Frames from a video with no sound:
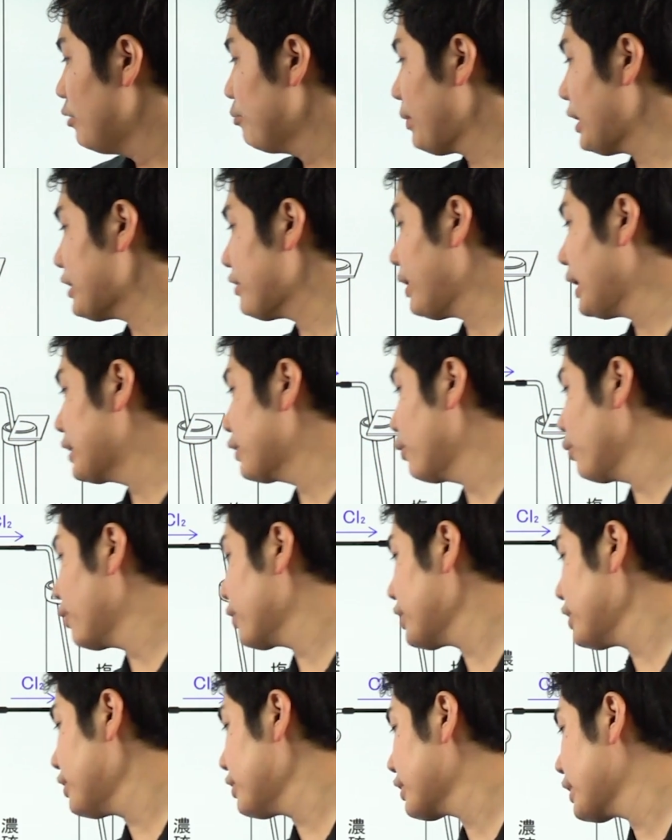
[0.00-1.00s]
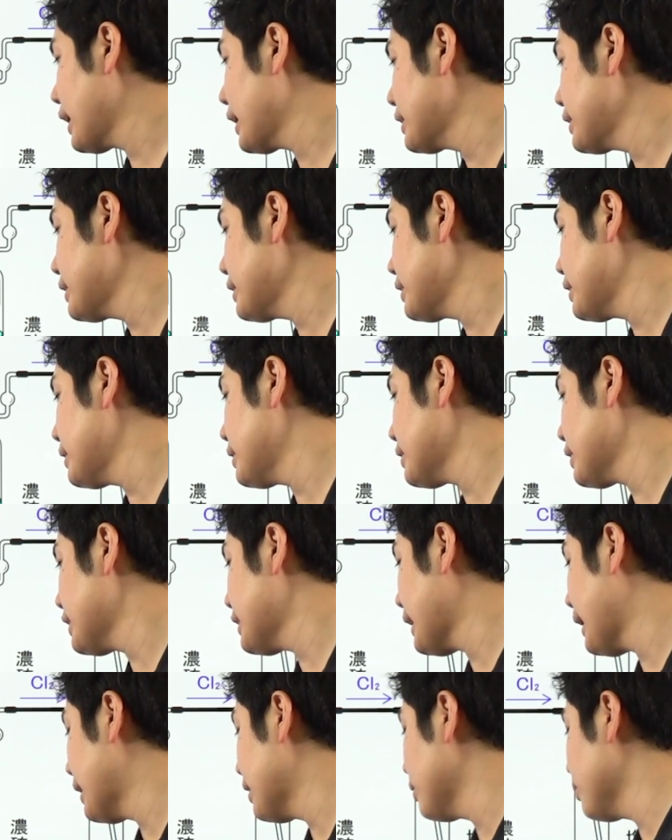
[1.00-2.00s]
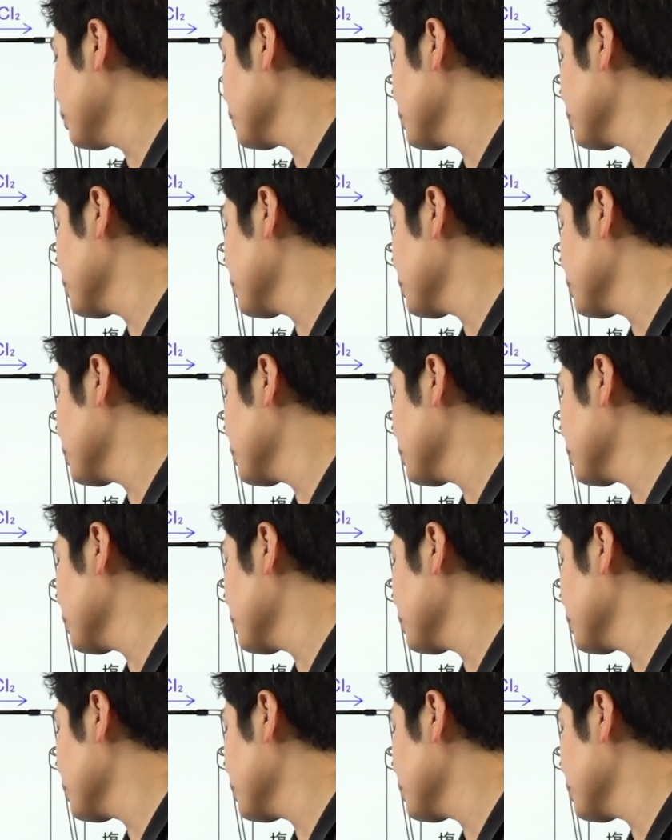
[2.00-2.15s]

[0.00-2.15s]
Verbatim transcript: まずは濃硫酸に気体を